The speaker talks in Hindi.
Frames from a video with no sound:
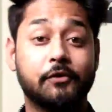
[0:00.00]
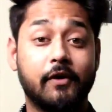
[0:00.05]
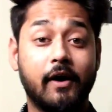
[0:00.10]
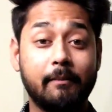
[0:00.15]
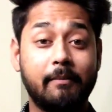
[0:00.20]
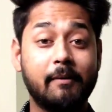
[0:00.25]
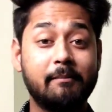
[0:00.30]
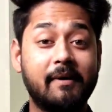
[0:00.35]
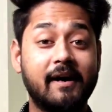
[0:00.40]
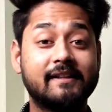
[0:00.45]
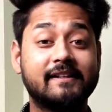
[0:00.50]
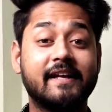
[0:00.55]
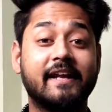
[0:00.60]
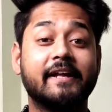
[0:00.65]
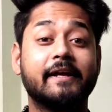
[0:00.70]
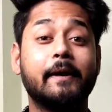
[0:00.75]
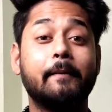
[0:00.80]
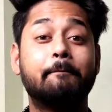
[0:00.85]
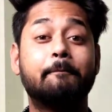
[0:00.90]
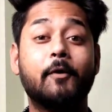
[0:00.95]
तो अब हम बात
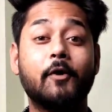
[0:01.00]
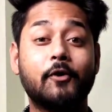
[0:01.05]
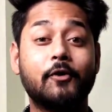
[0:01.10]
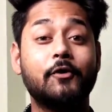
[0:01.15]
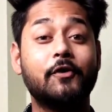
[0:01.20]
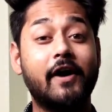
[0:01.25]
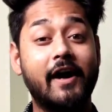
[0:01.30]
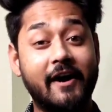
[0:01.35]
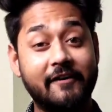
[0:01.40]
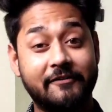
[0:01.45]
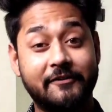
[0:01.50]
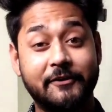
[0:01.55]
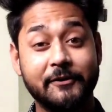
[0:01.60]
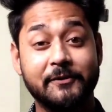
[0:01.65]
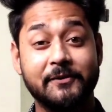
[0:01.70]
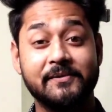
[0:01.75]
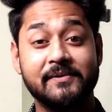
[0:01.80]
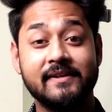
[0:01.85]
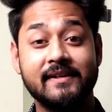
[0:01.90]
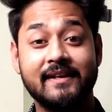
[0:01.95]
करेंगे पोको
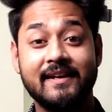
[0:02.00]
F2